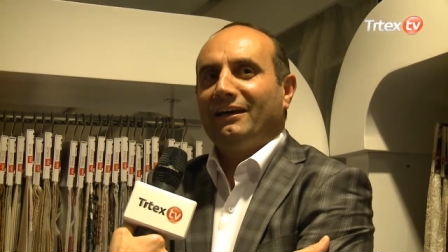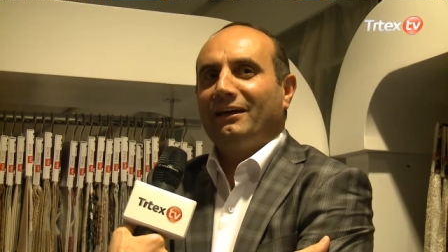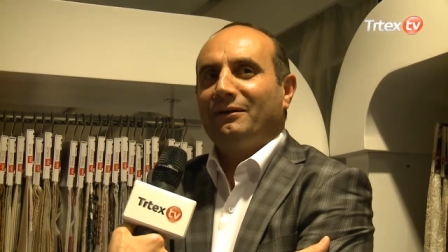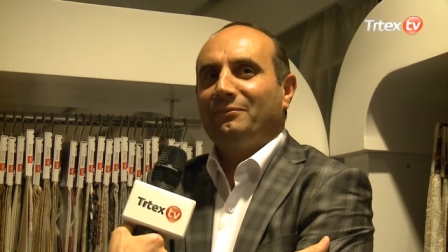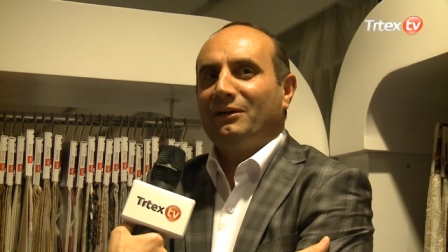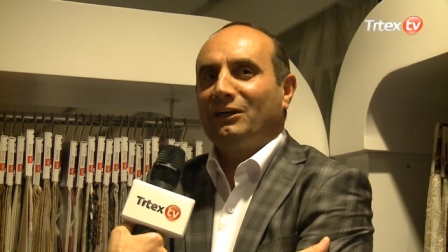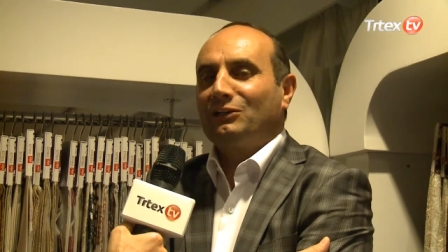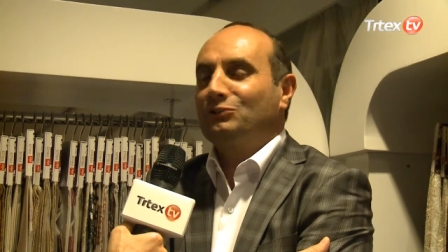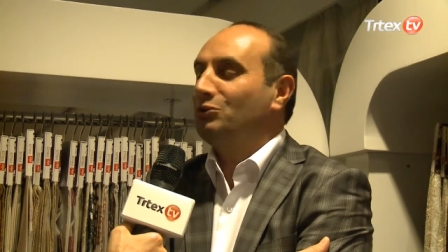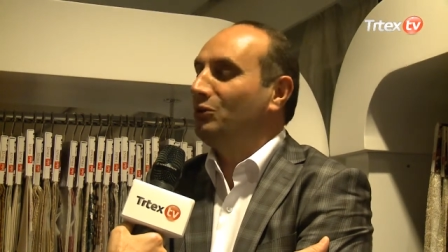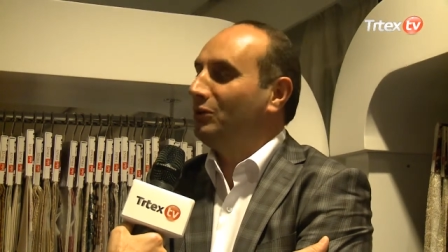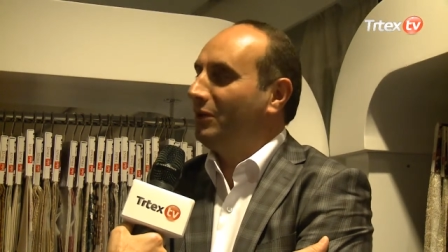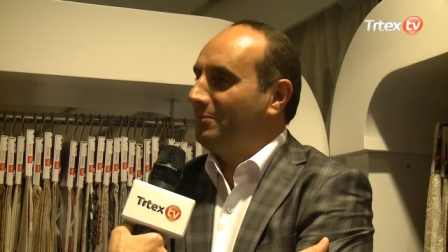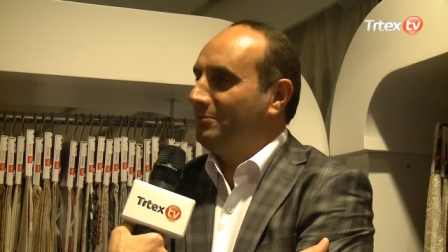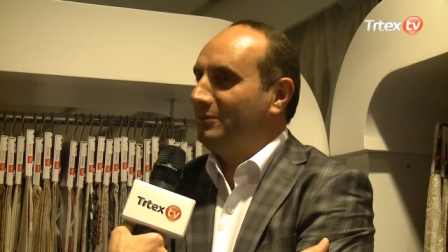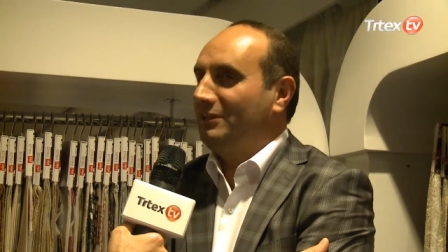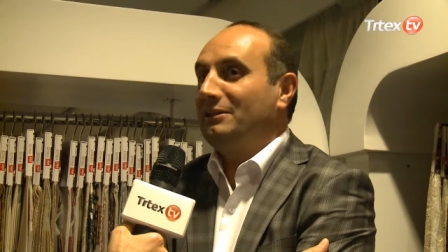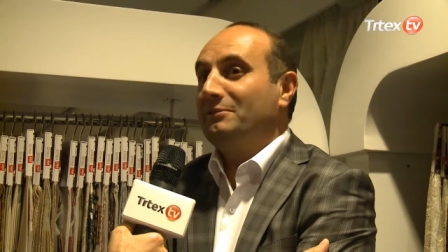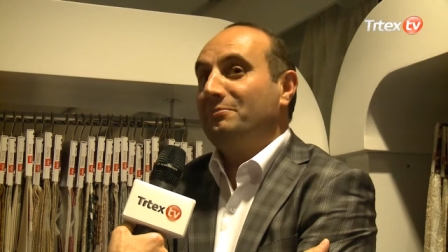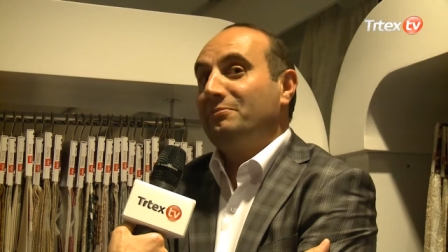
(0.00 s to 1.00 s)
abartı
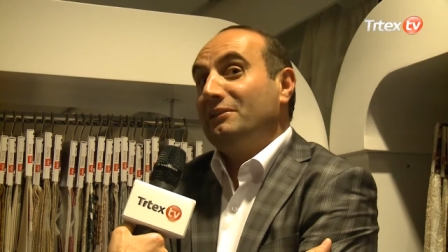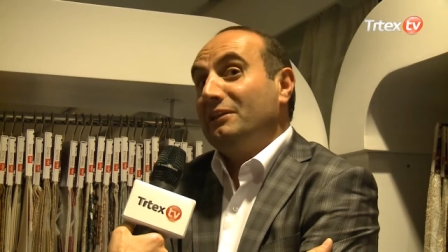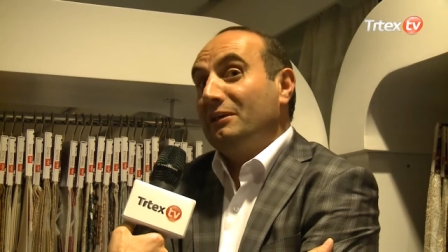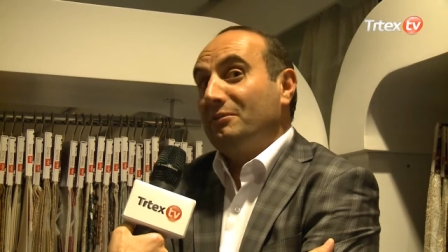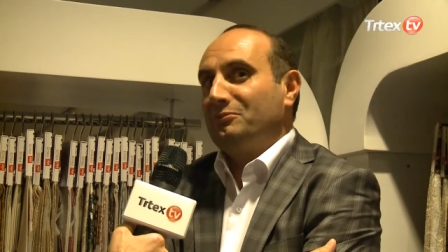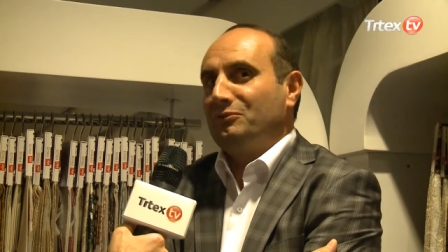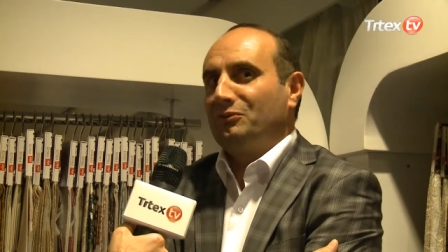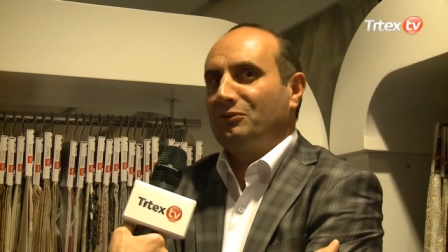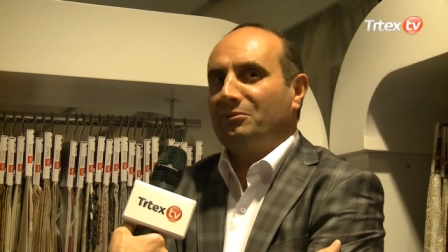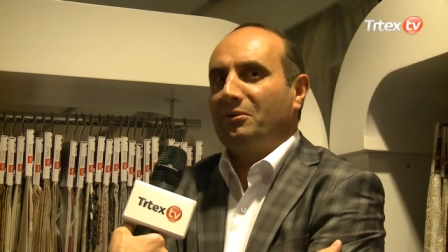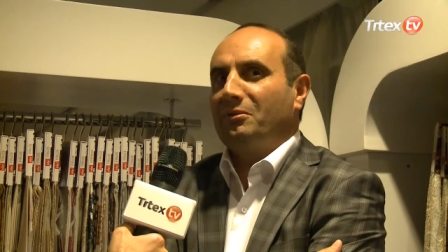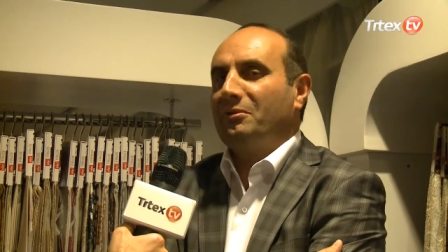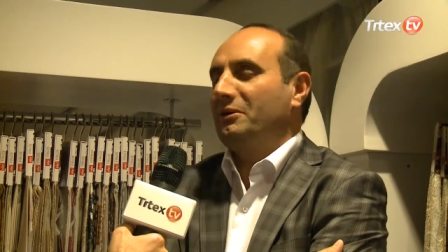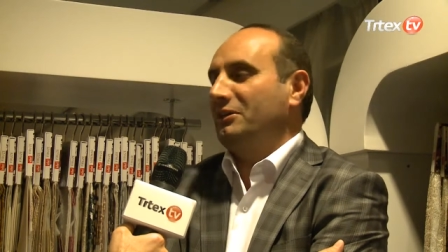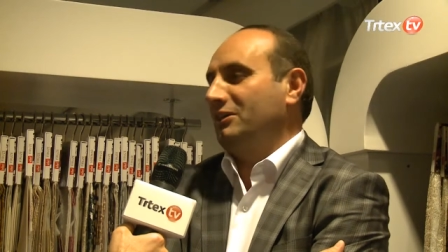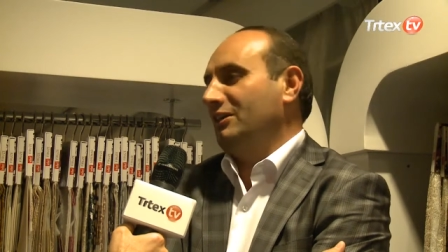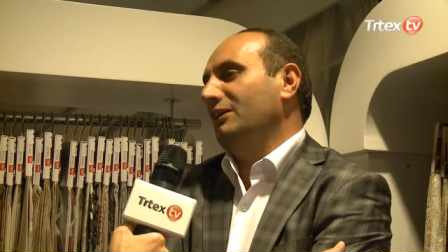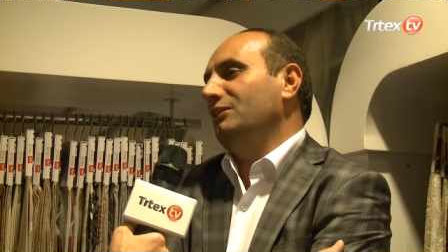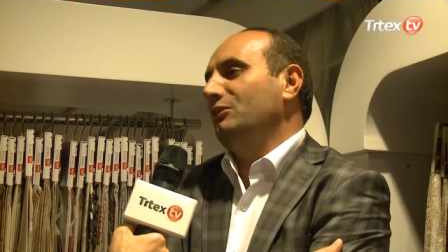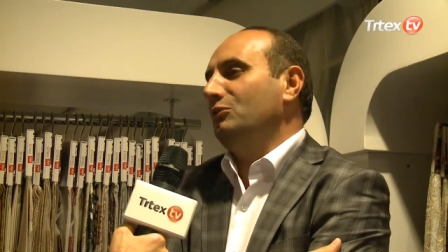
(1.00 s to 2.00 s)
olabilir bilemiyorum ama
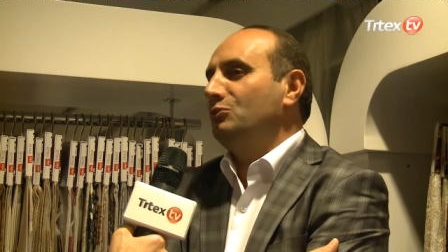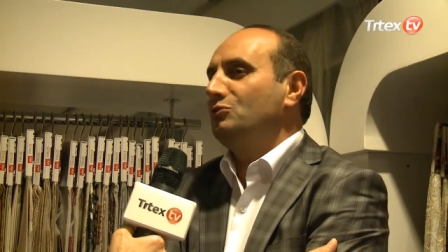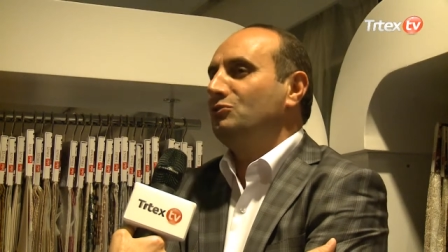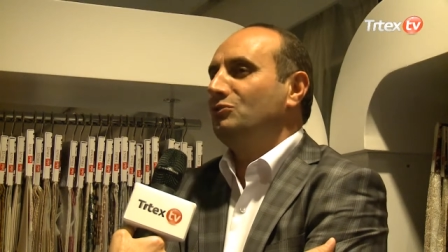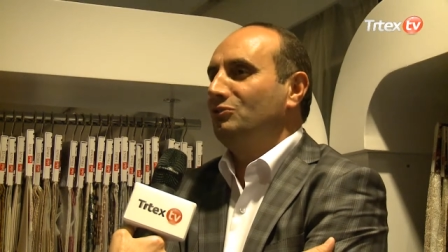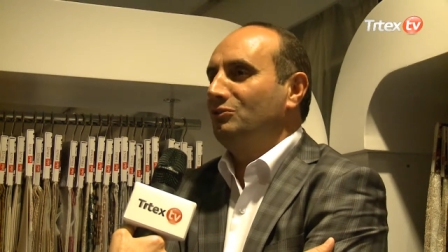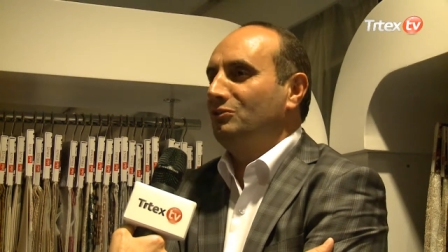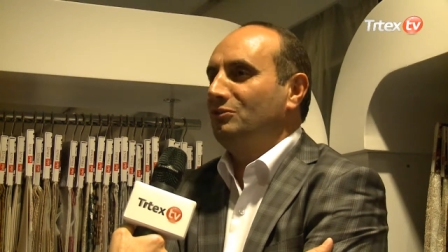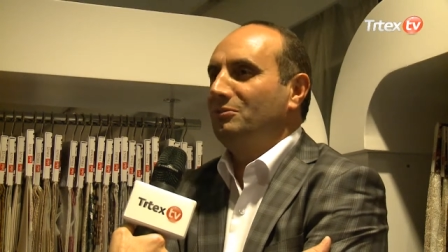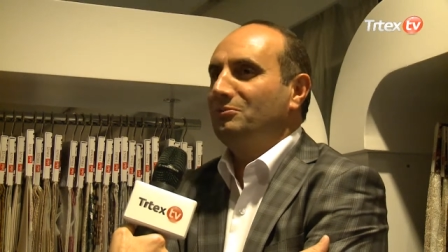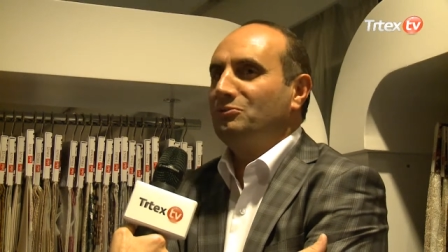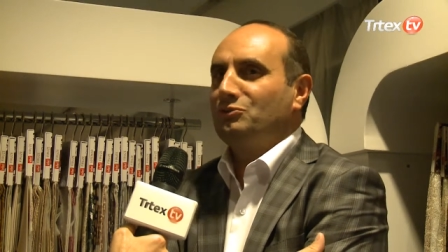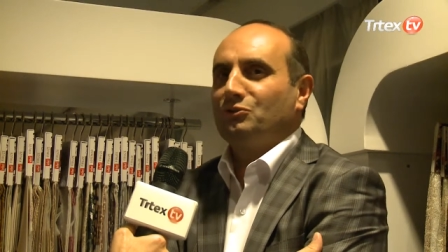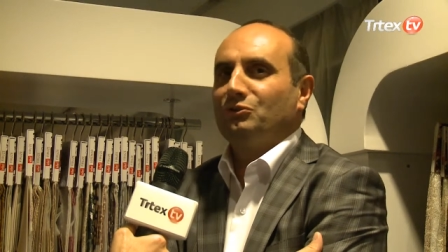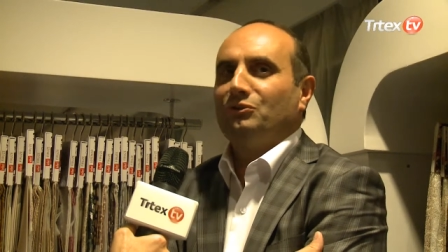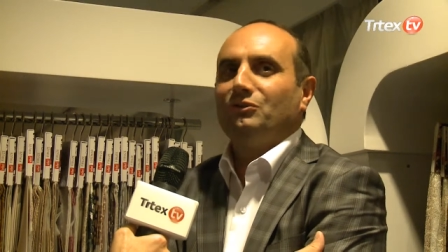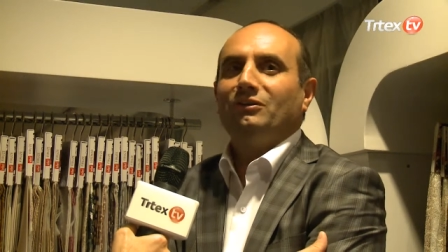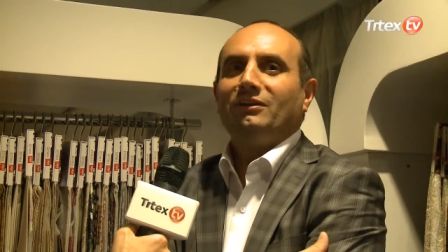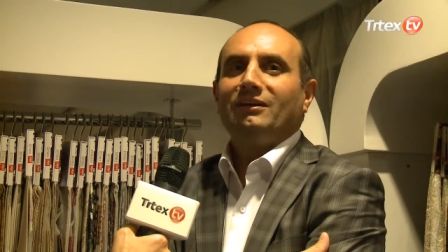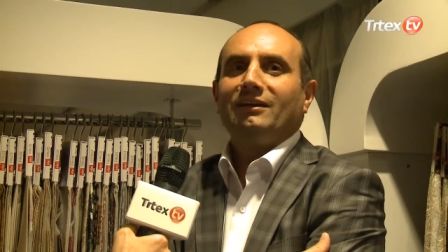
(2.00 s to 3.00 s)
kendi düşündüğüm
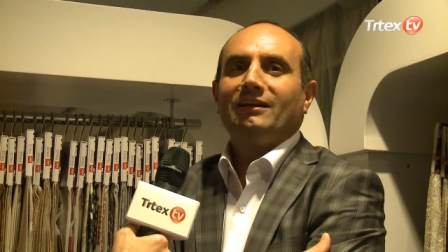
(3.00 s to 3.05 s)
şu